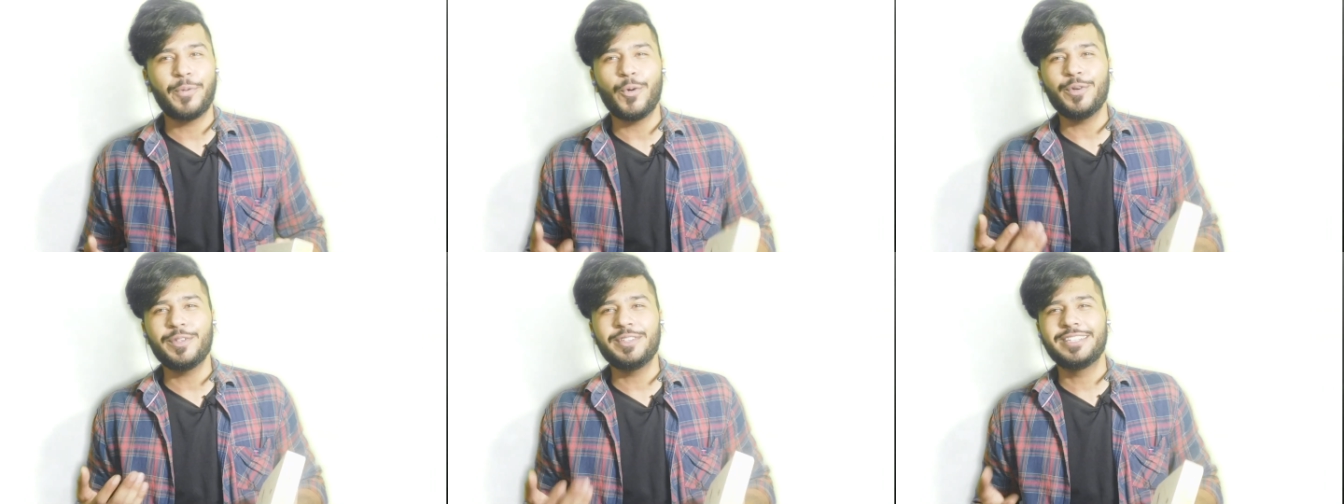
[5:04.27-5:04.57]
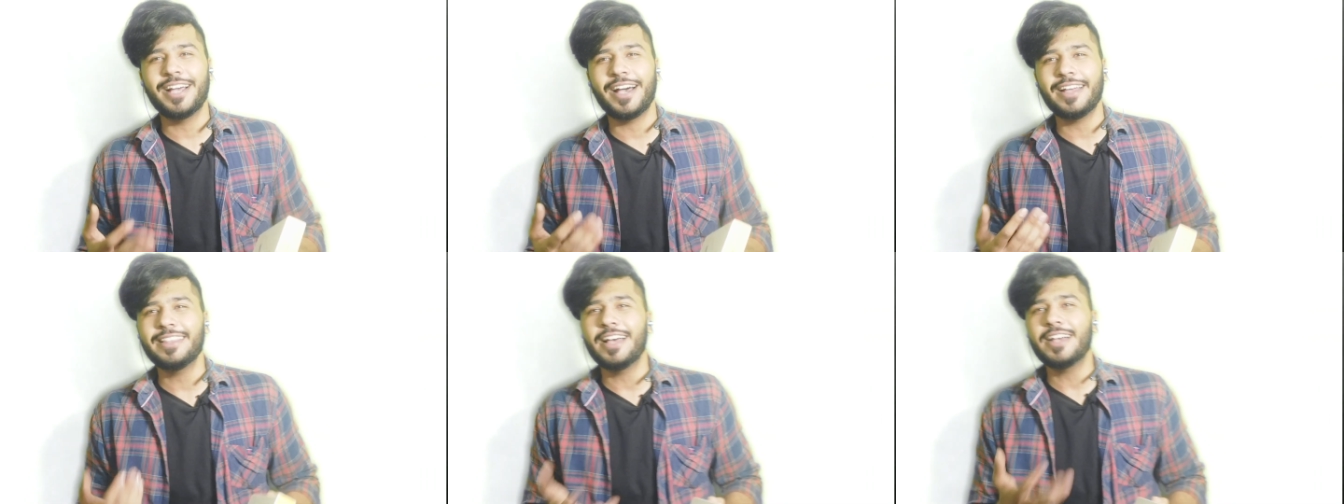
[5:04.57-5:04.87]
बहुत
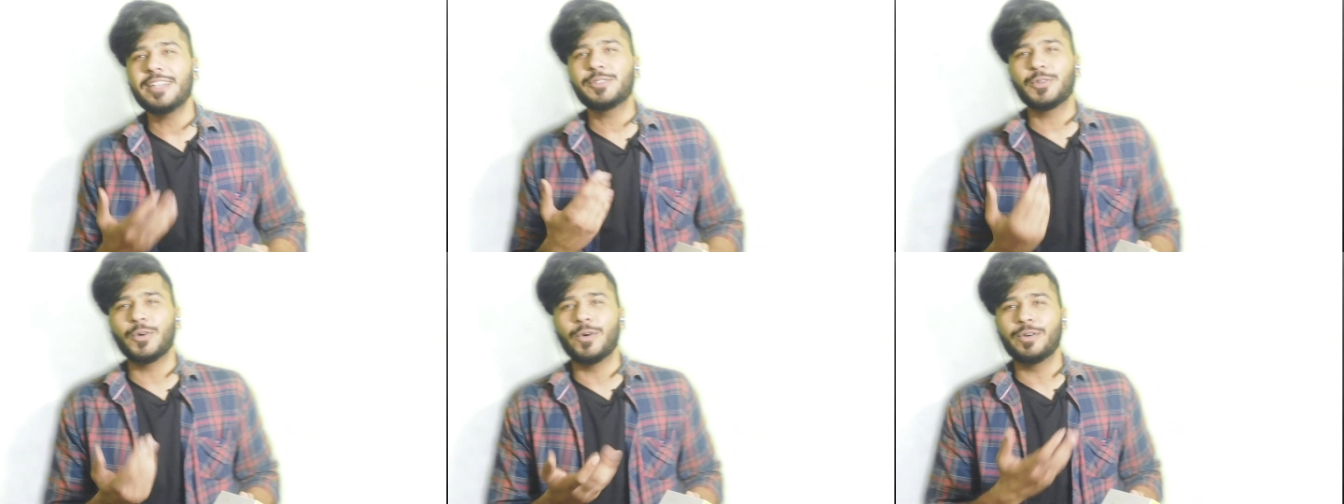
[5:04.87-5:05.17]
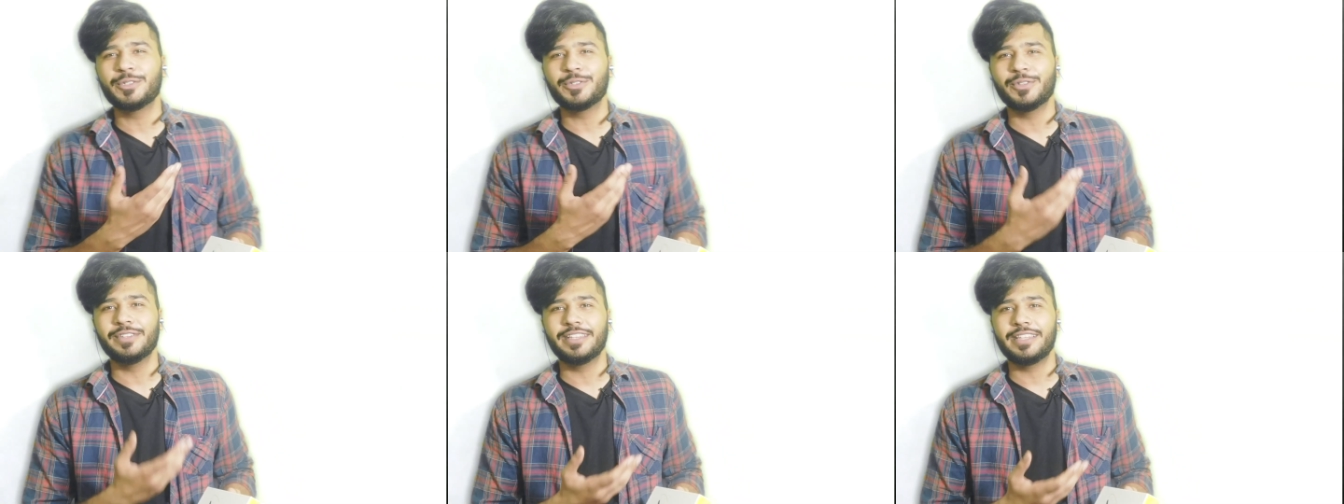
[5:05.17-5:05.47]
ज़्यादा
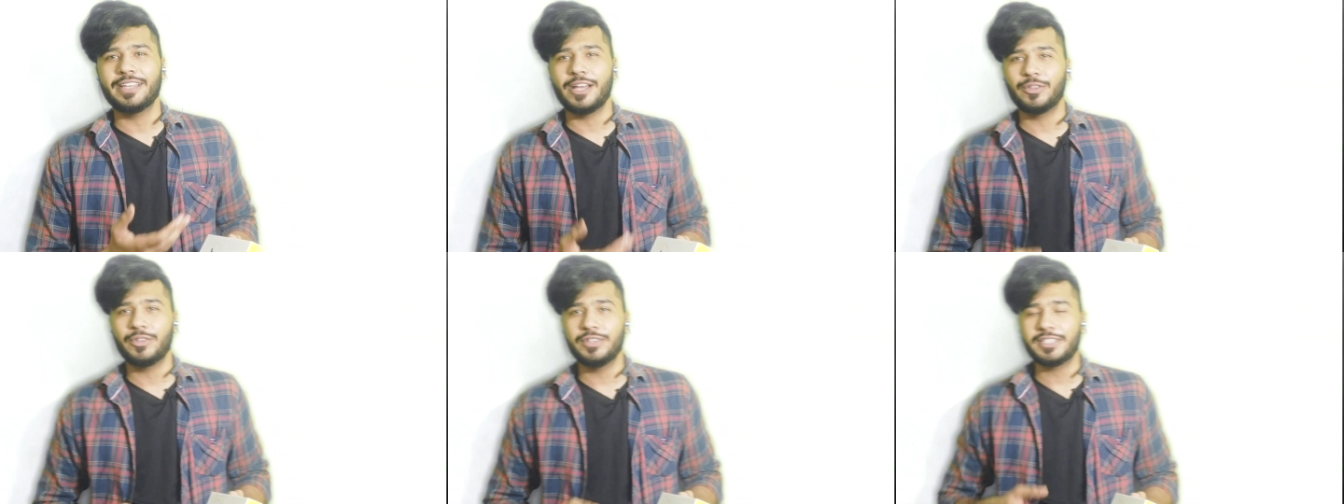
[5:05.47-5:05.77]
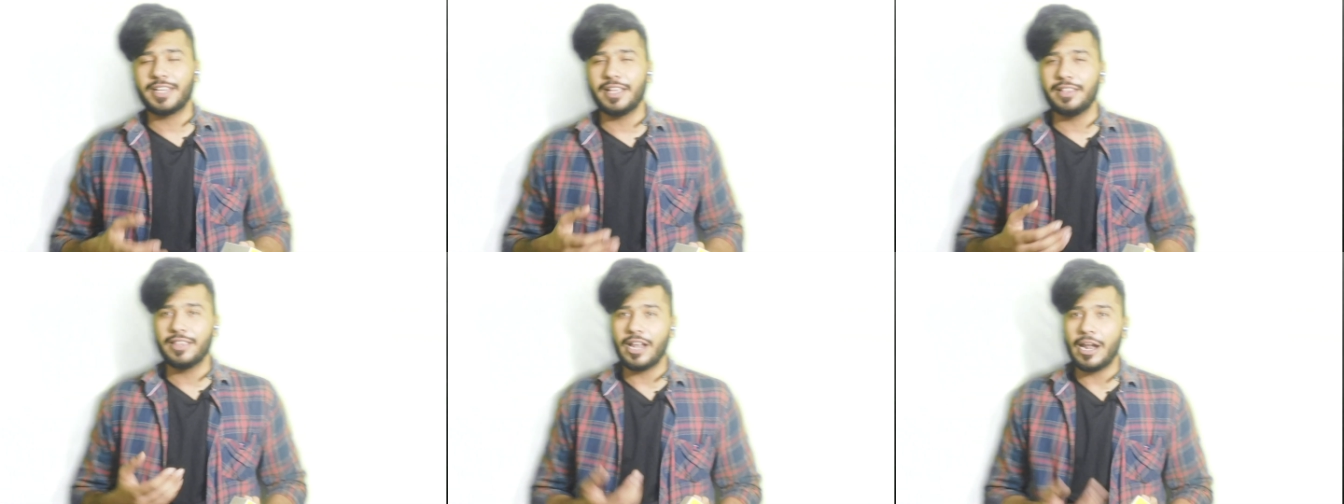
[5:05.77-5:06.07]
सॉन्ग सुनते हैं तो
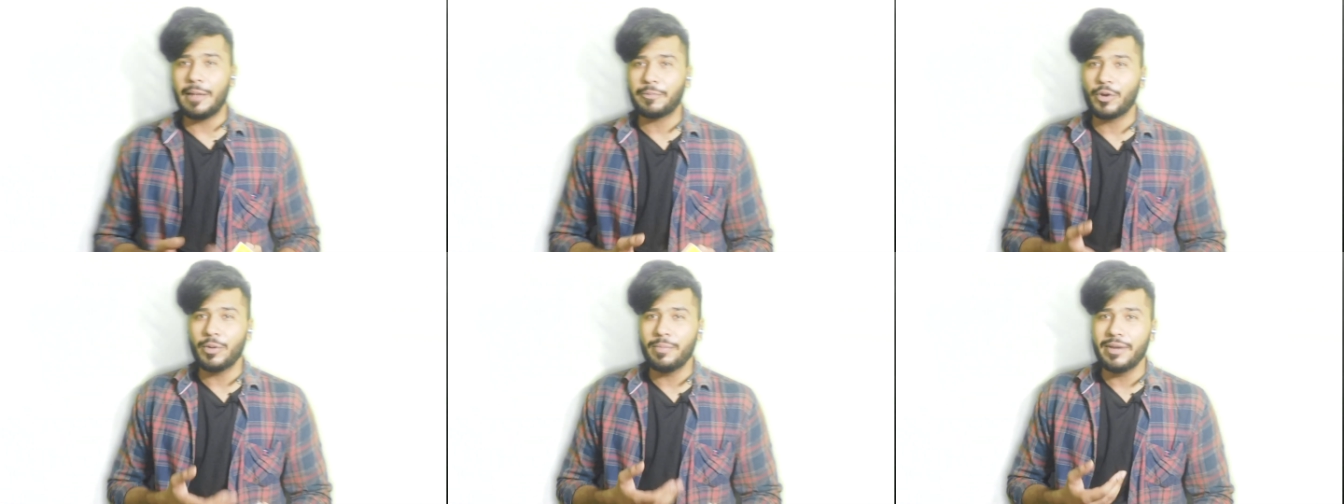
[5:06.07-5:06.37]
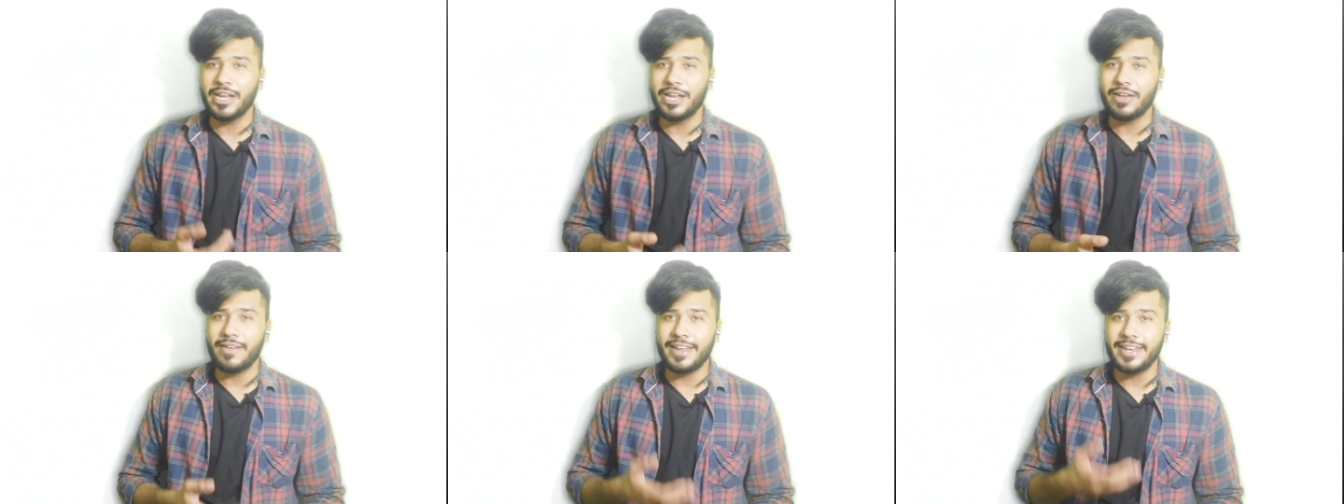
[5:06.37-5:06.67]
इसके अंदर आपको
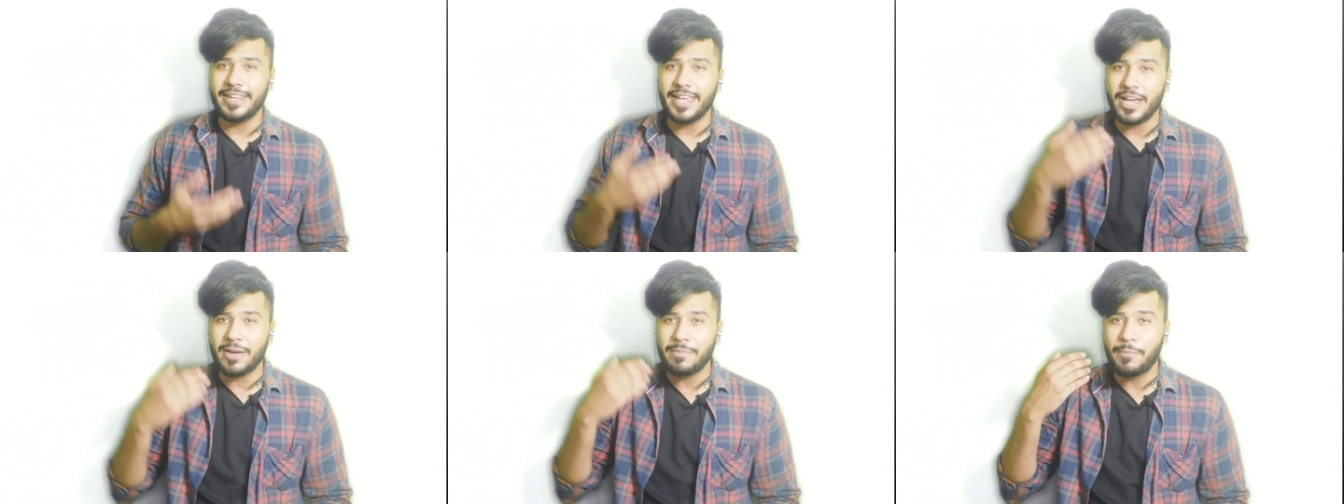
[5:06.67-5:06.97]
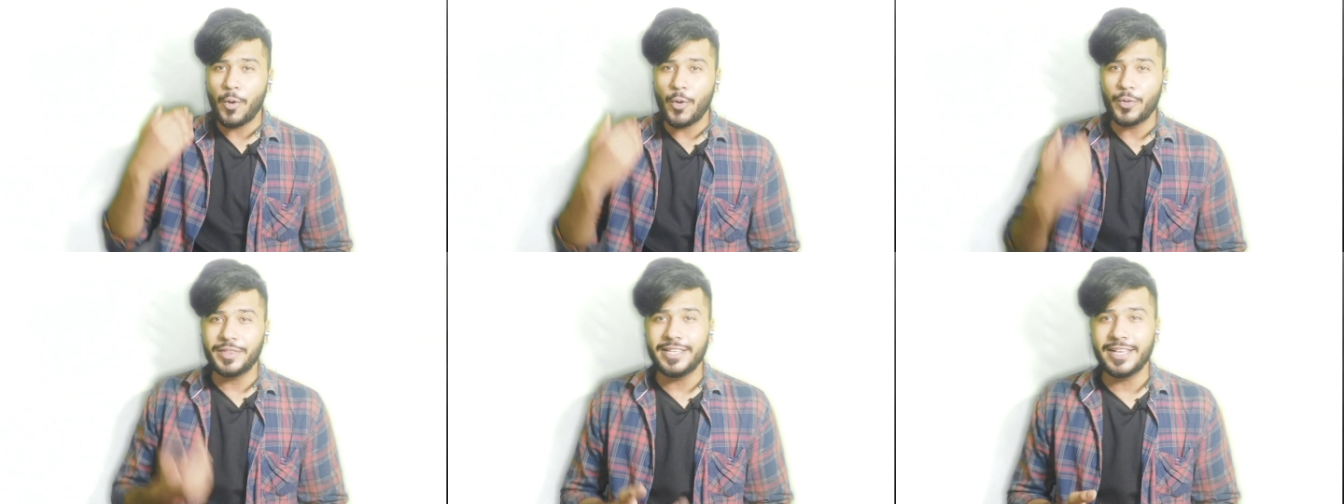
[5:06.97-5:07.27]
मिलने वाली है
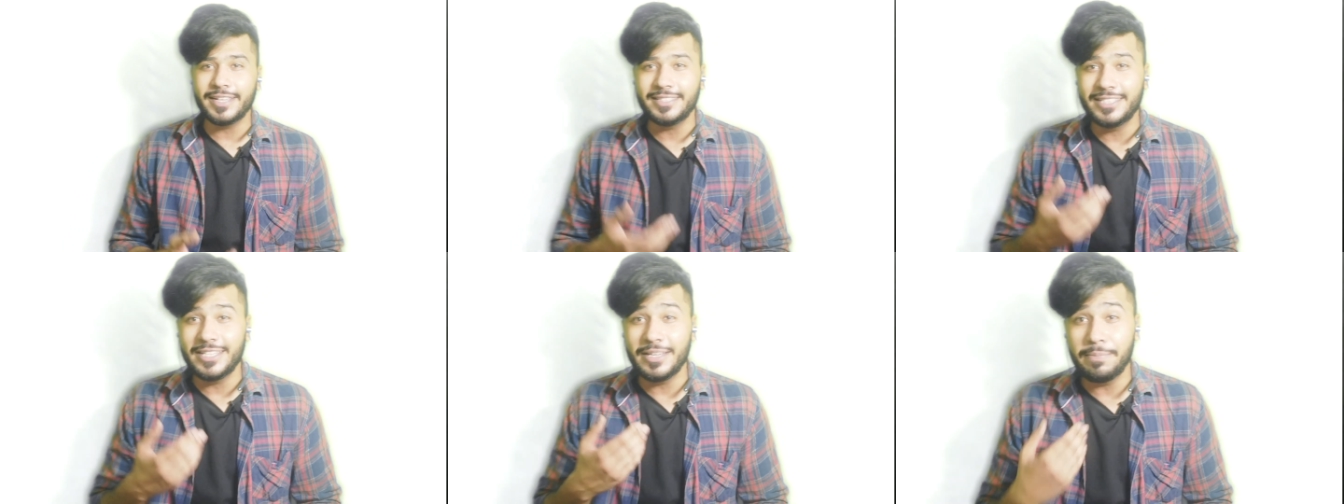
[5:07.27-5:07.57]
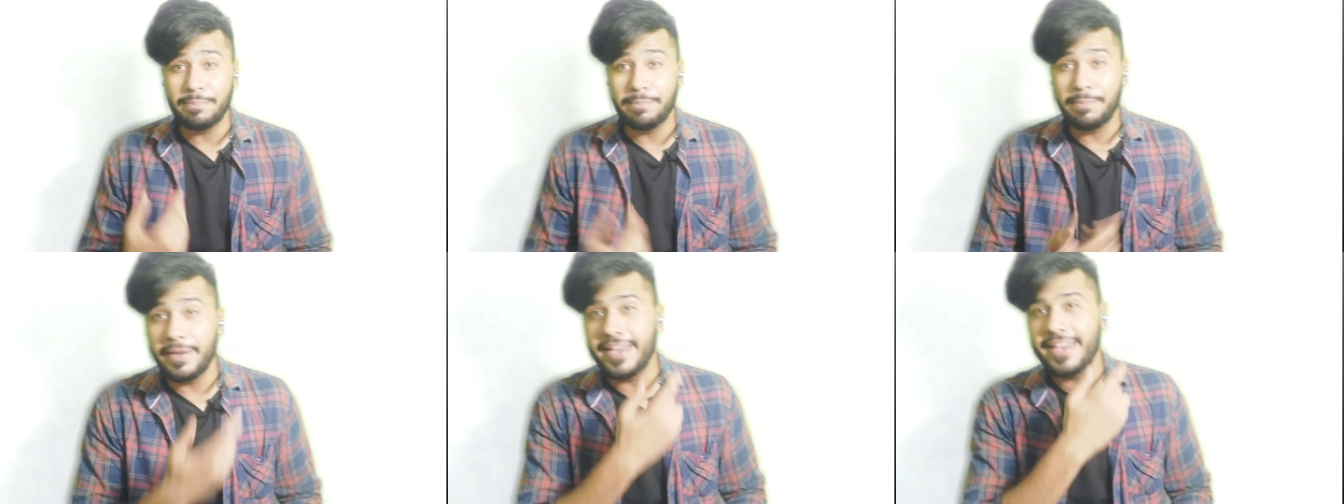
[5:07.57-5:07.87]
एक बहुत ही अच्छी
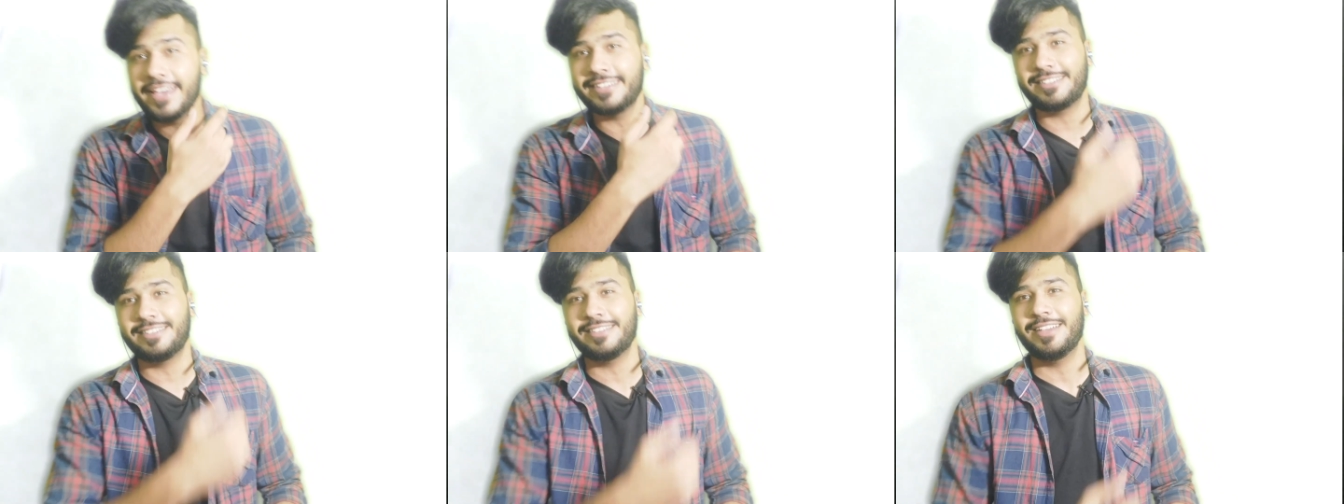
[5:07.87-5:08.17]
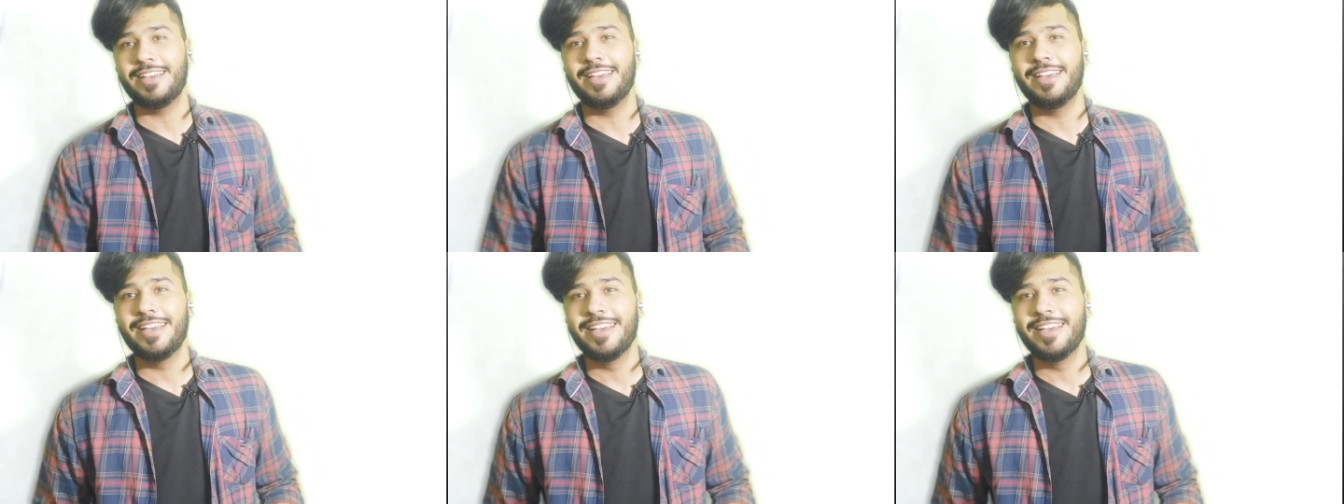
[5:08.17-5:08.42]
बेस